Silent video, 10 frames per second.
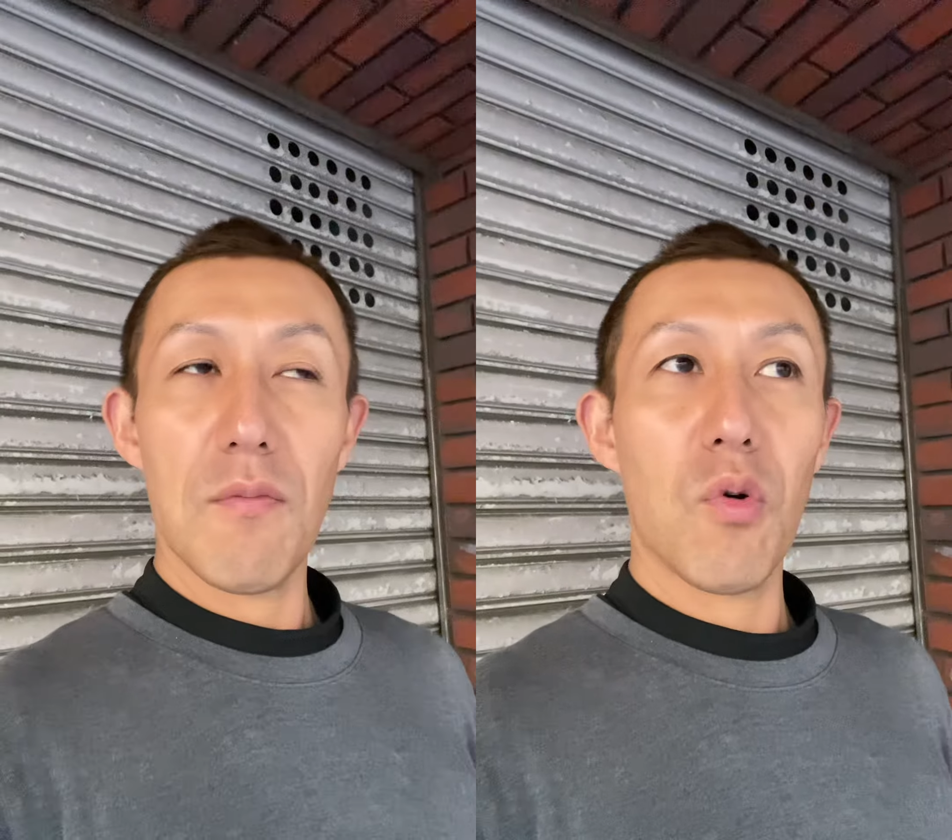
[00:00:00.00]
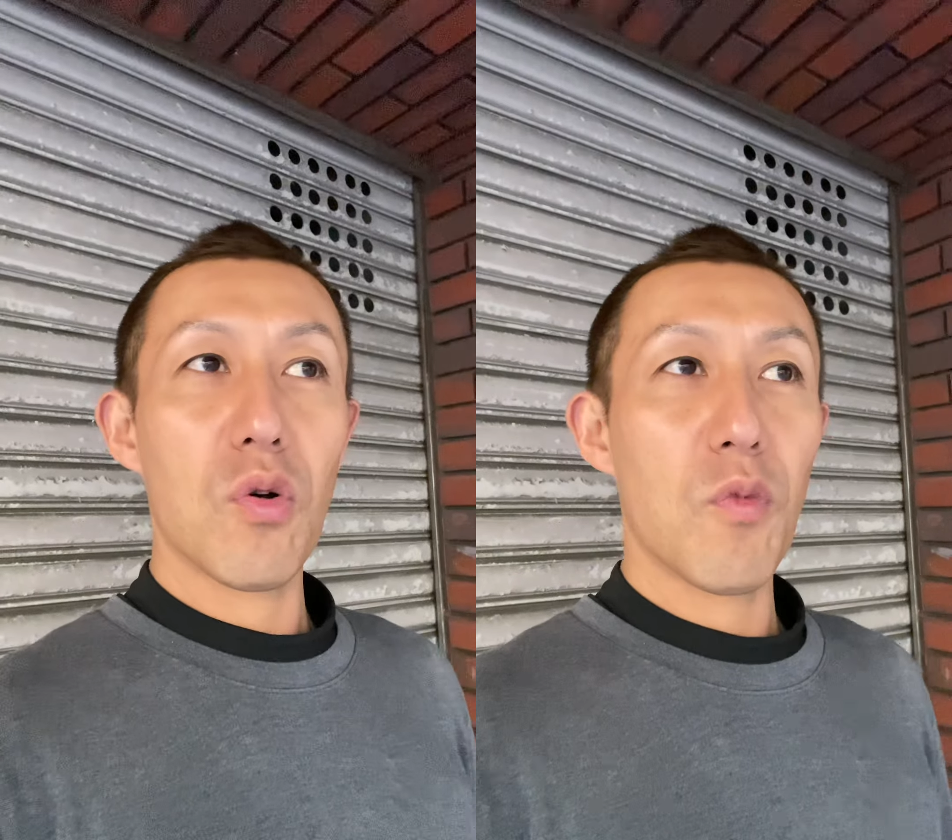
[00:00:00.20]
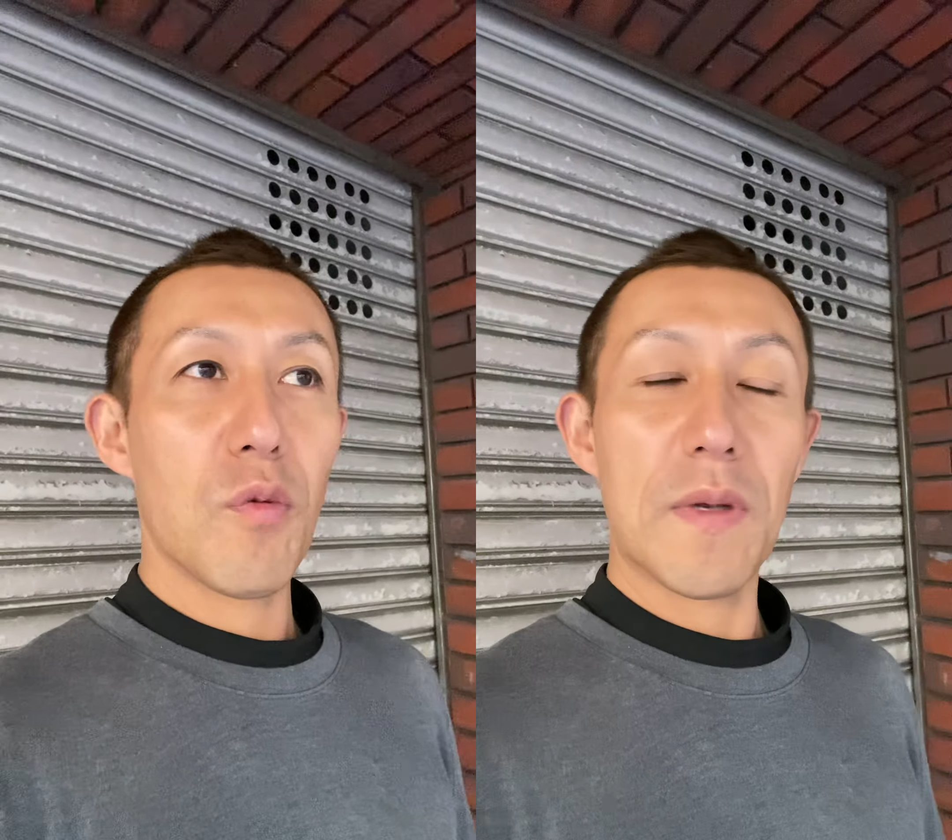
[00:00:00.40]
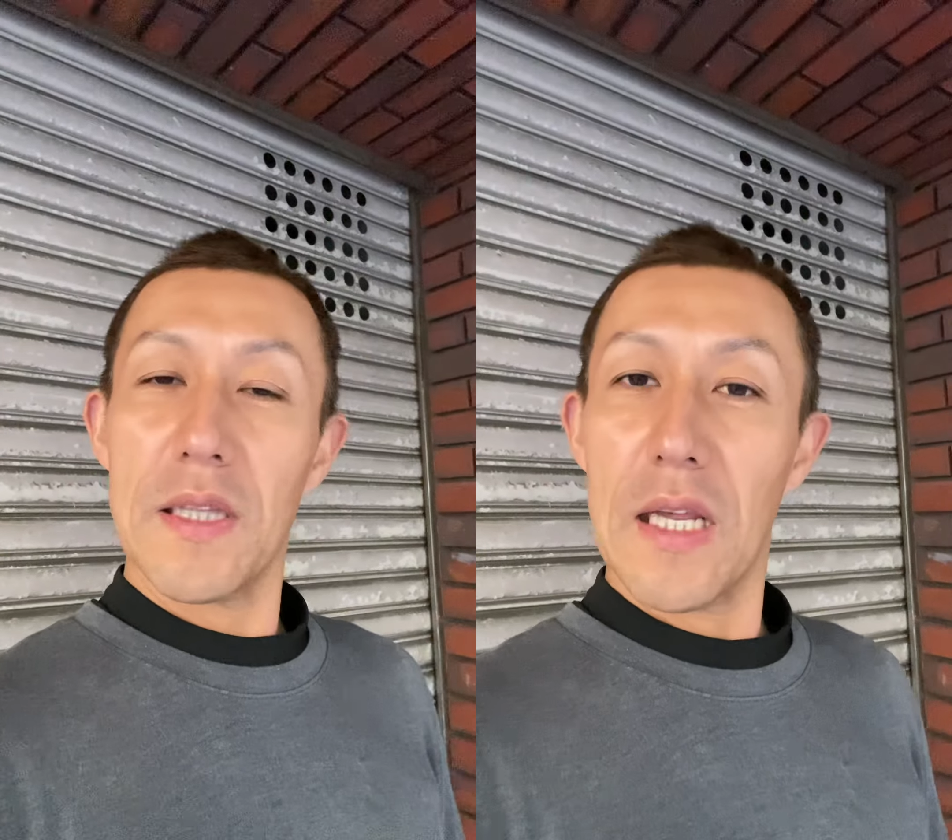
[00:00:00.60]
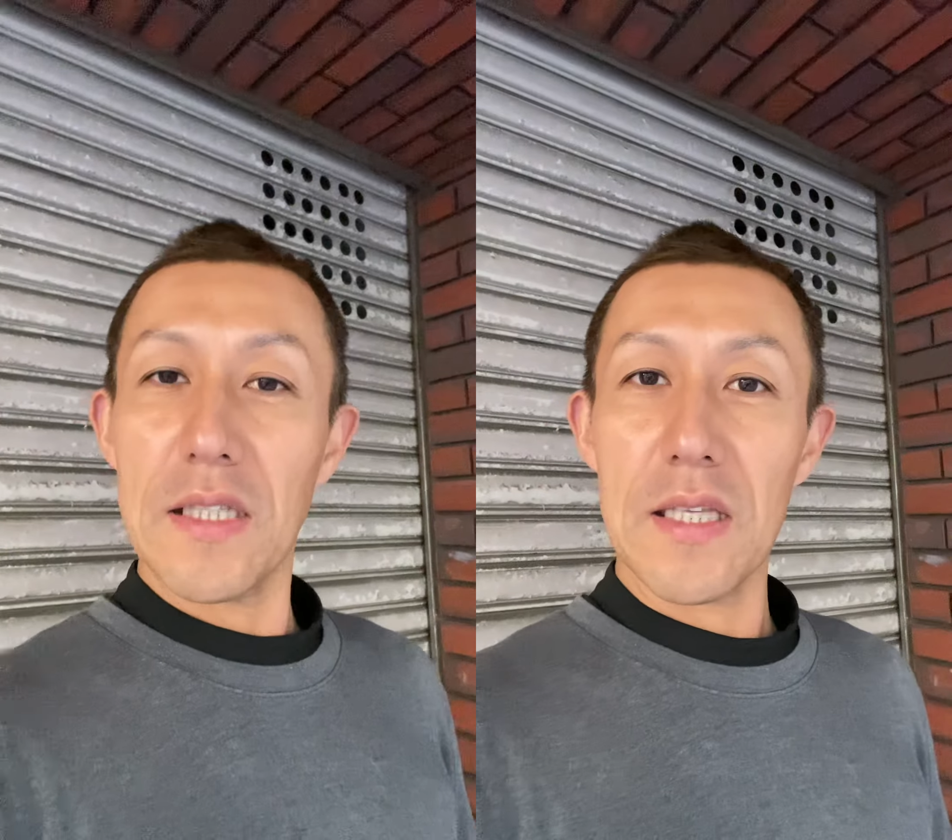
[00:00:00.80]
僕もみ
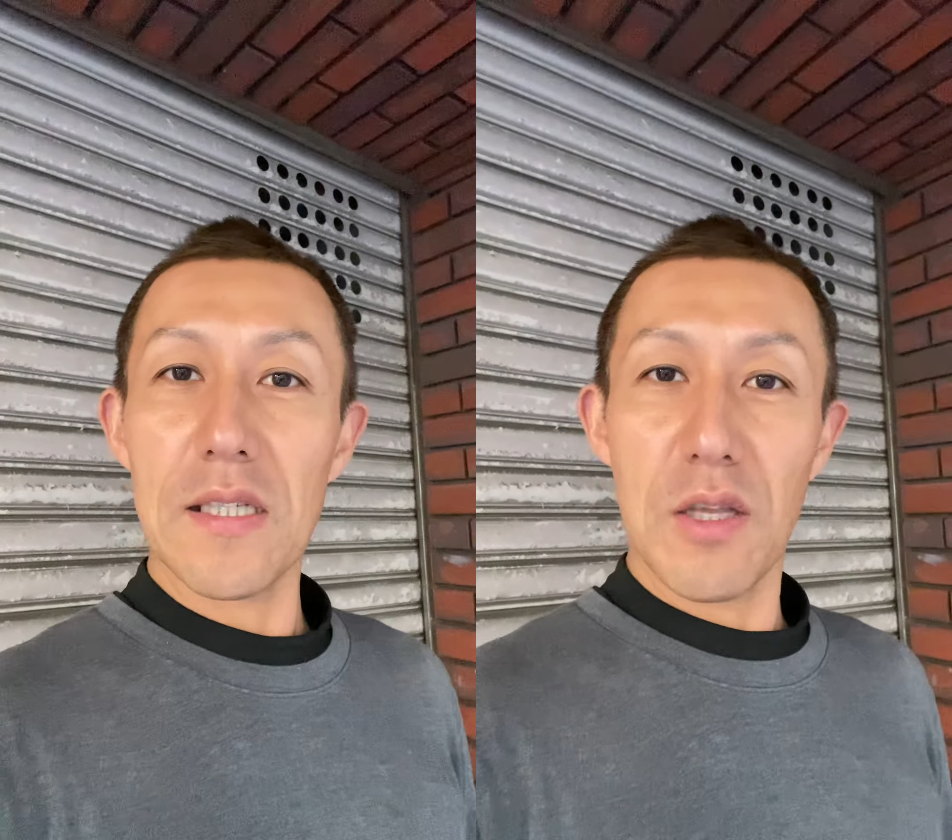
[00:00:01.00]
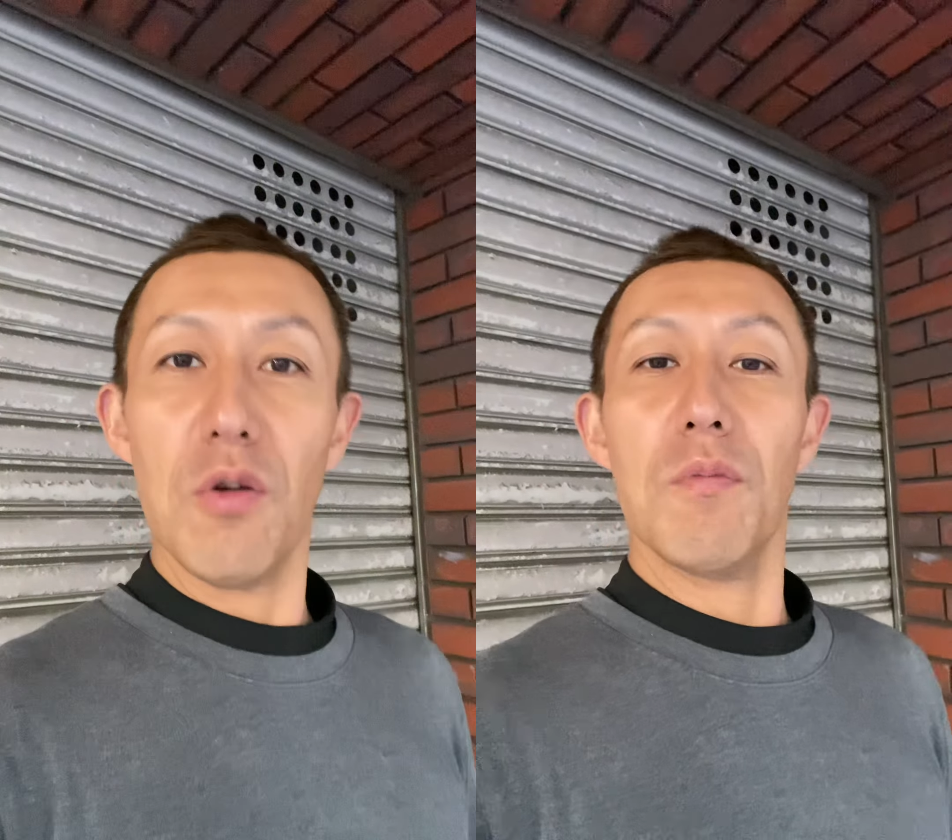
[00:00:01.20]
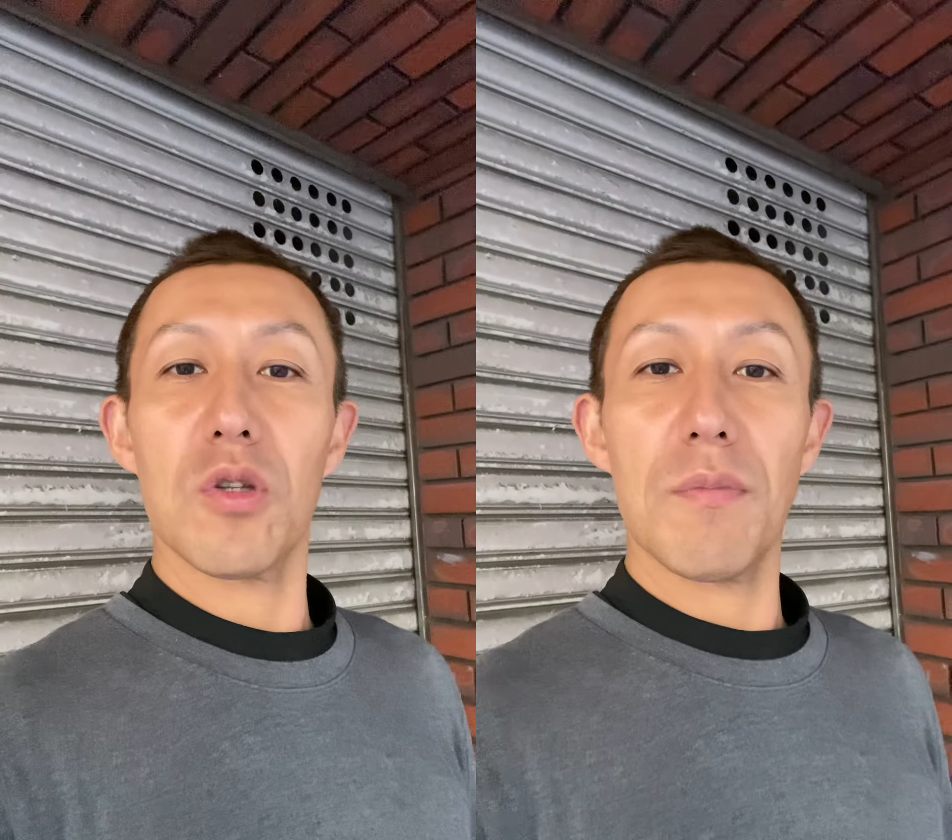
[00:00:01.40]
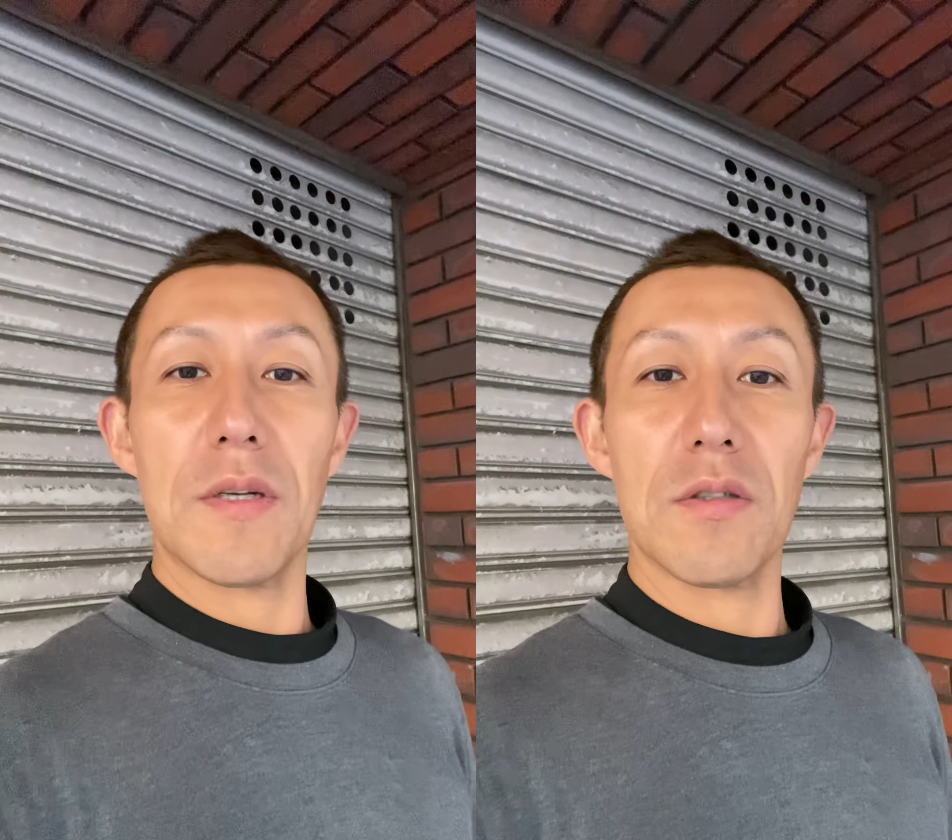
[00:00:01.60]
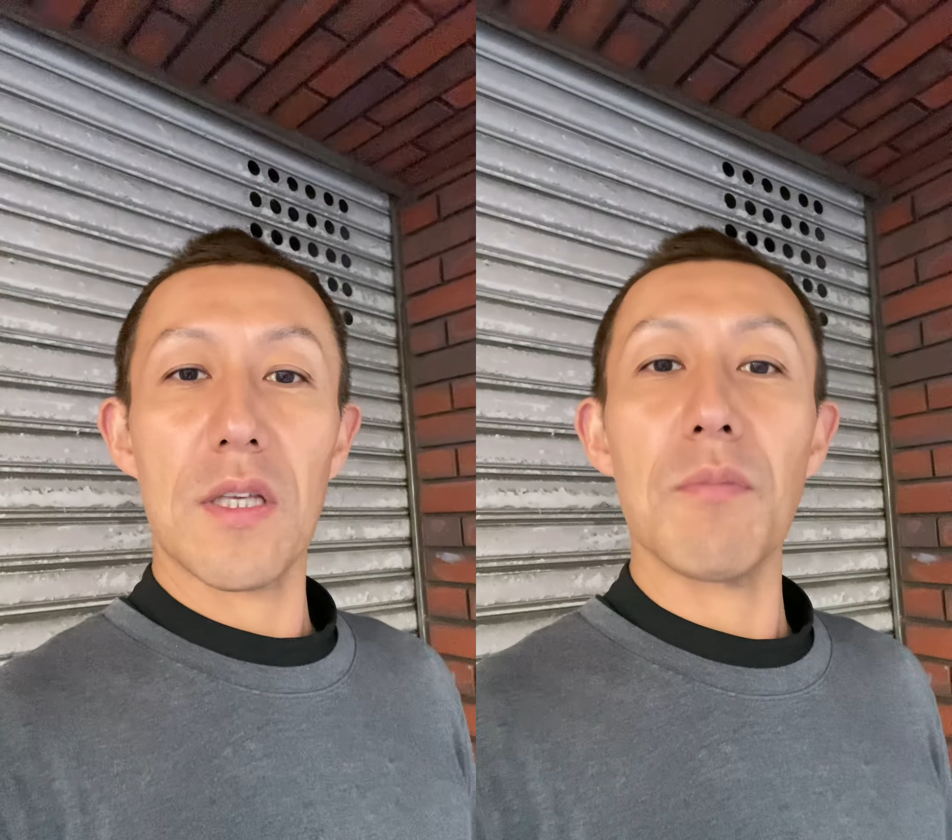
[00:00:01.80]
んなに助けを求め
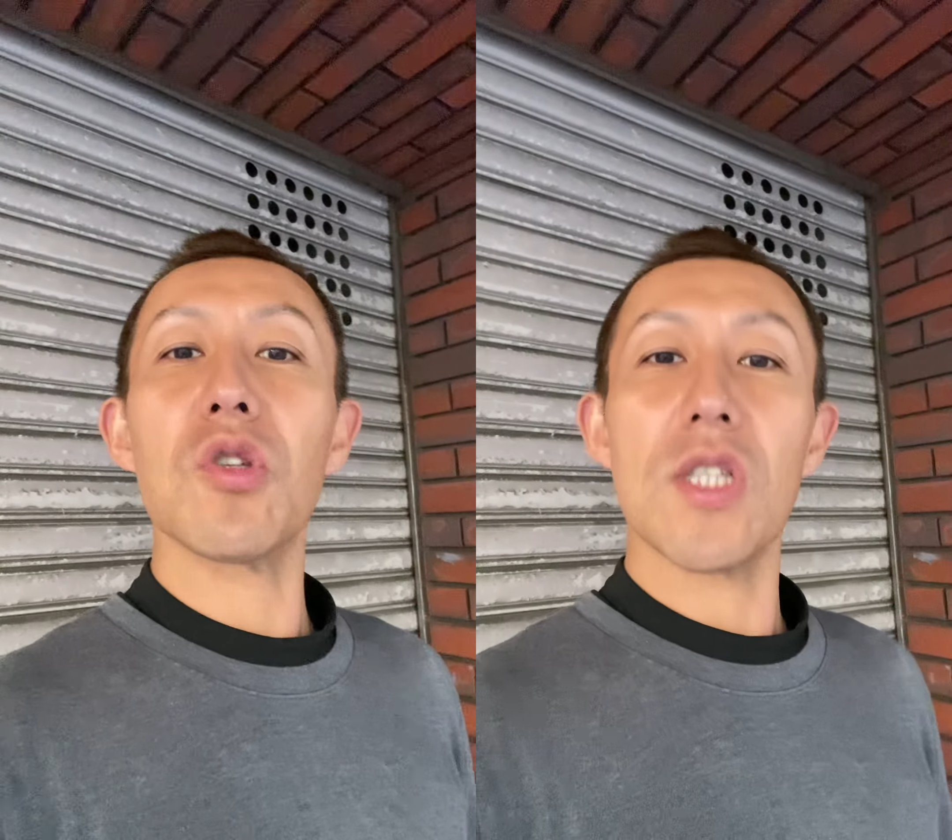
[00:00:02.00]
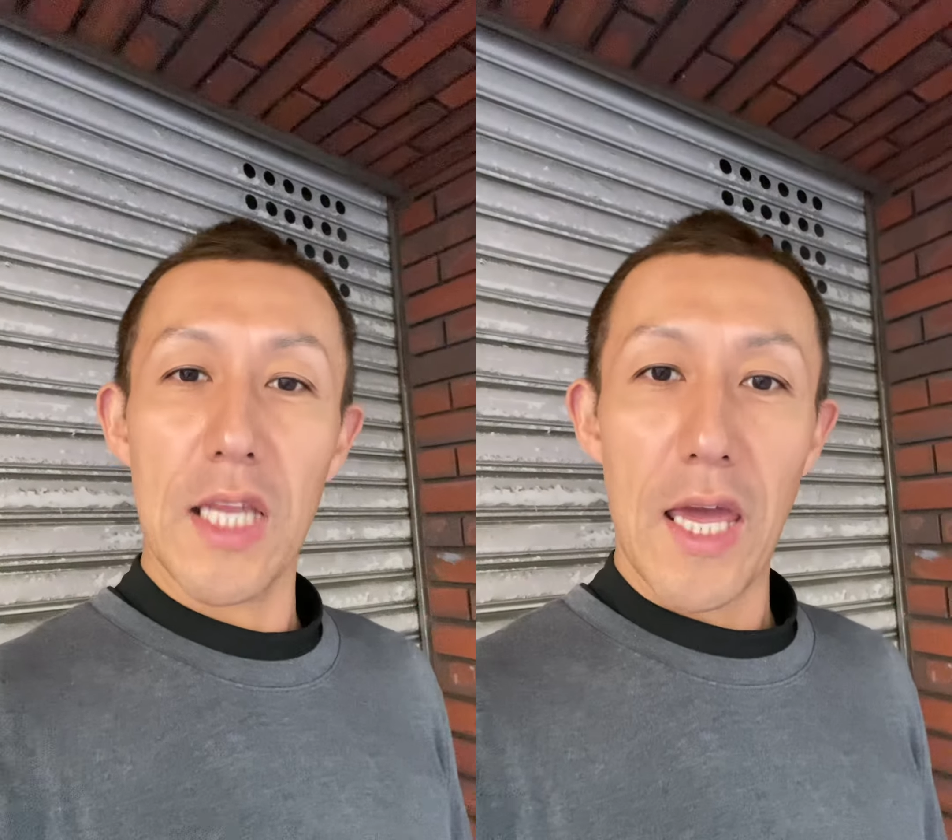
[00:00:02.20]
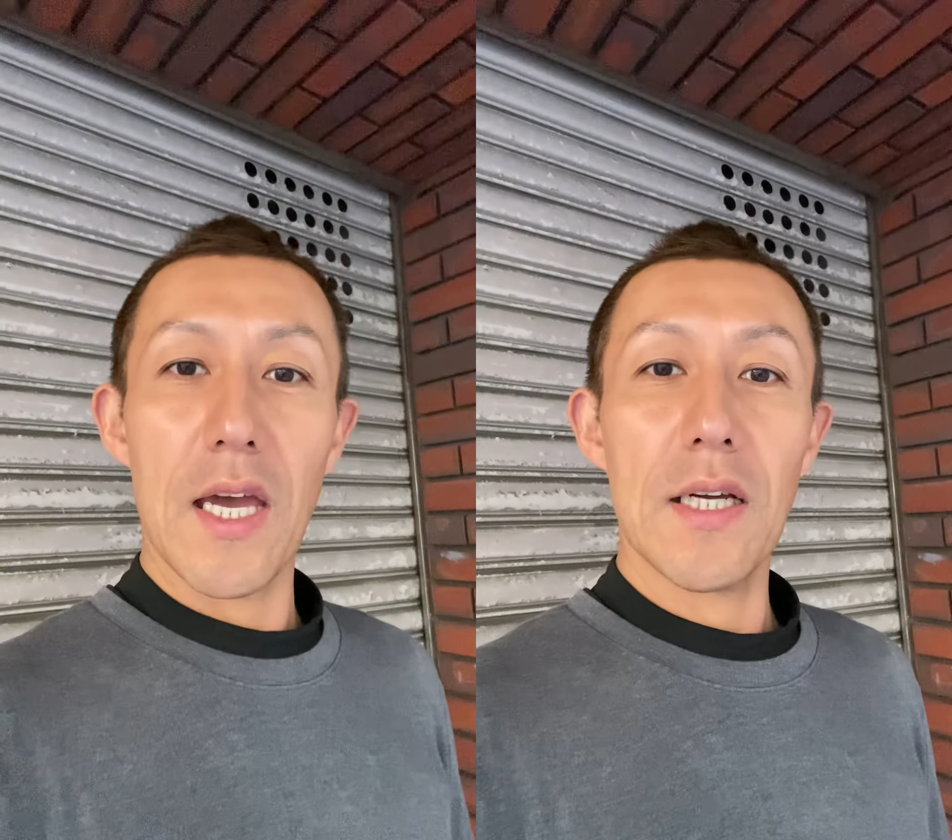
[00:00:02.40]
る気持ちで